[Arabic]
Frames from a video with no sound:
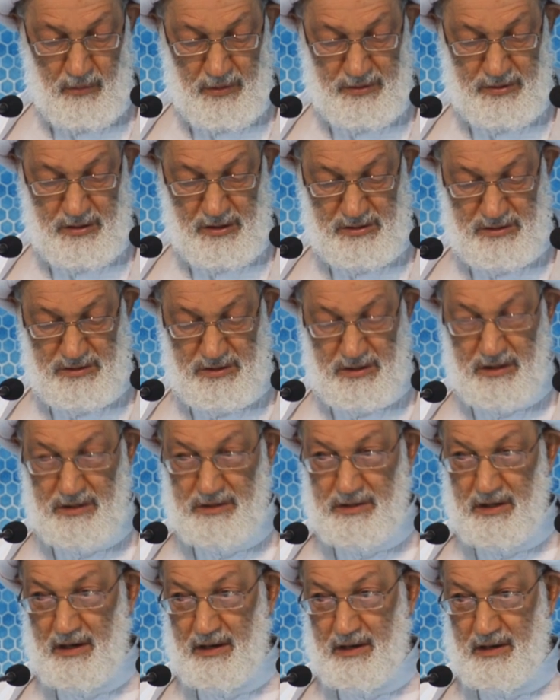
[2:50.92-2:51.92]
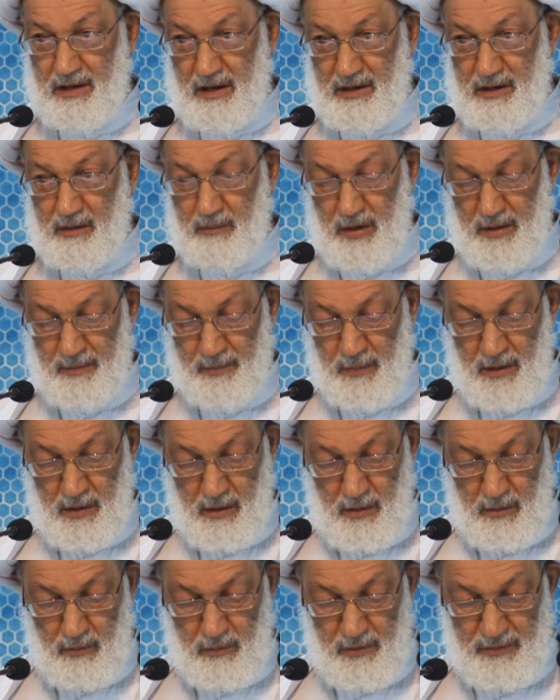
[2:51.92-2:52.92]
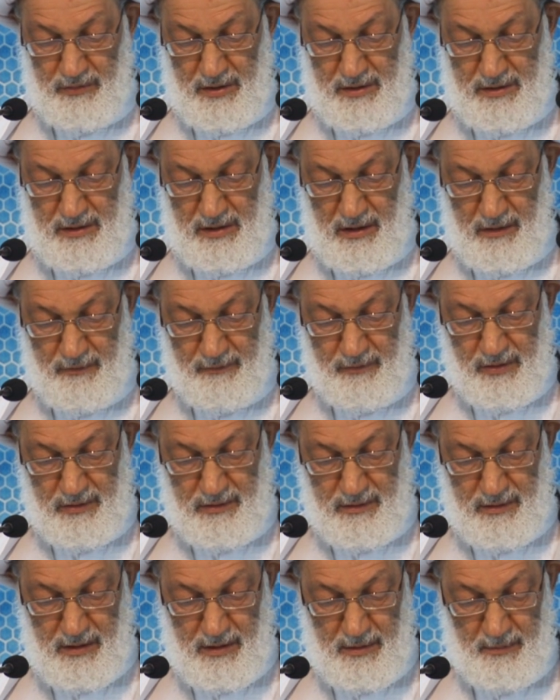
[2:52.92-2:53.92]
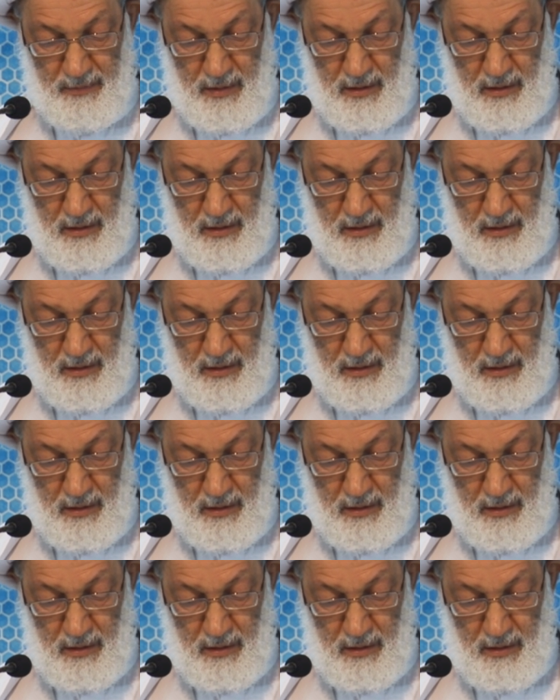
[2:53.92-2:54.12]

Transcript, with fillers: وتشتيت الكلمة وزرع الفتنة